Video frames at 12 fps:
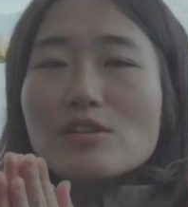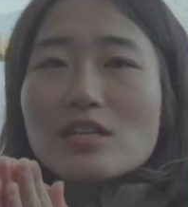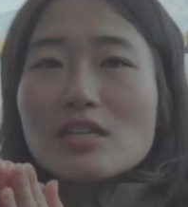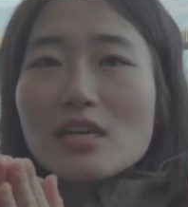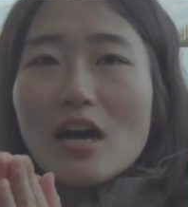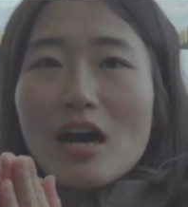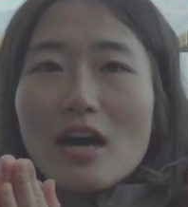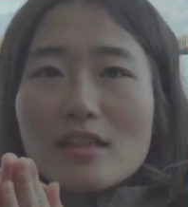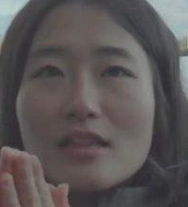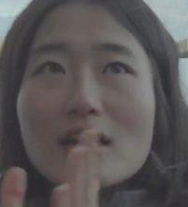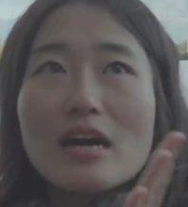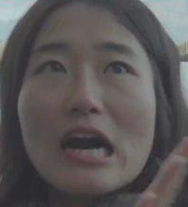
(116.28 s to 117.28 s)
시기가
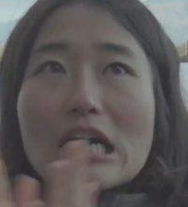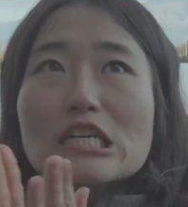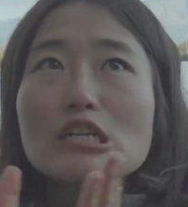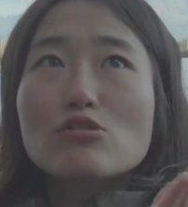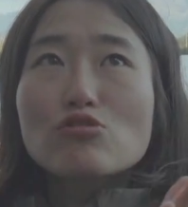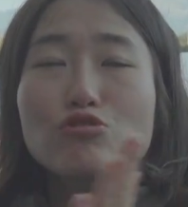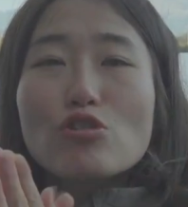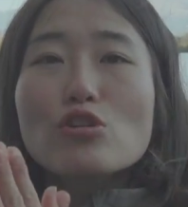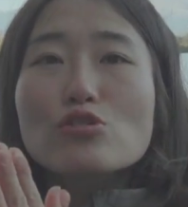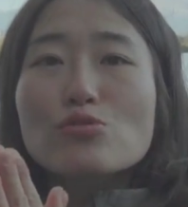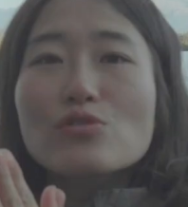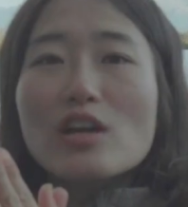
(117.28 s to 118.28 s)
딱 가을
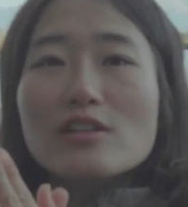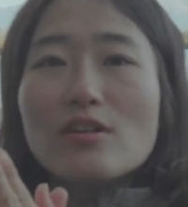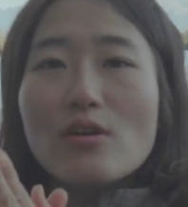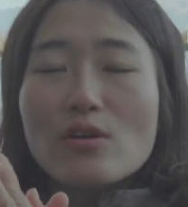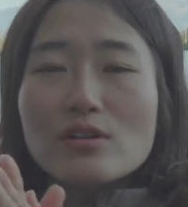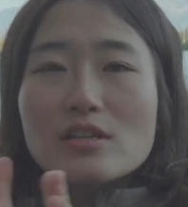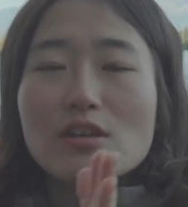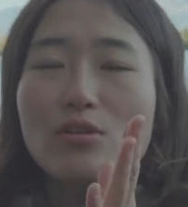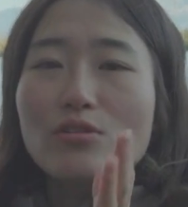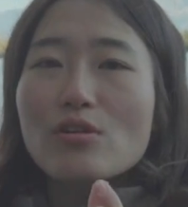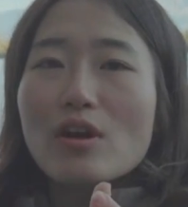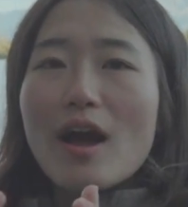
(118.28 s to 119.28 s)
9월 초라서 이제
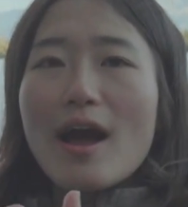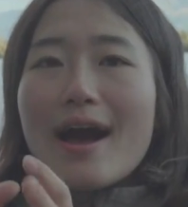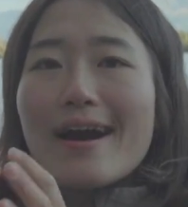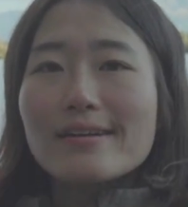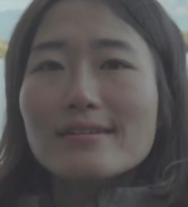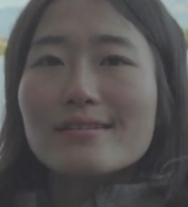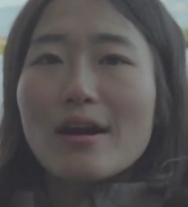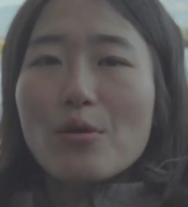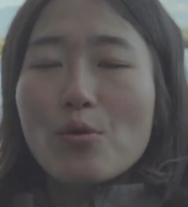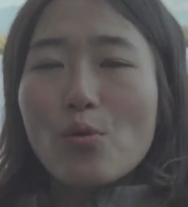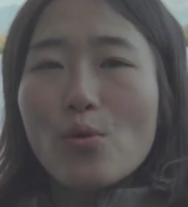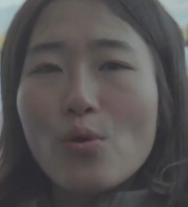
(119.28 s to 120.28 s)
연어가 알을
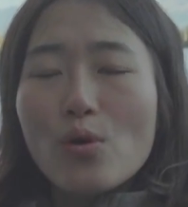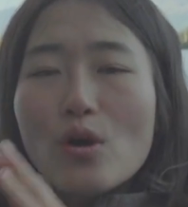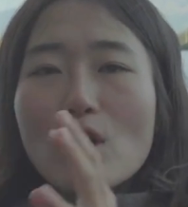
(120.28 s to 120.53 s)
낳고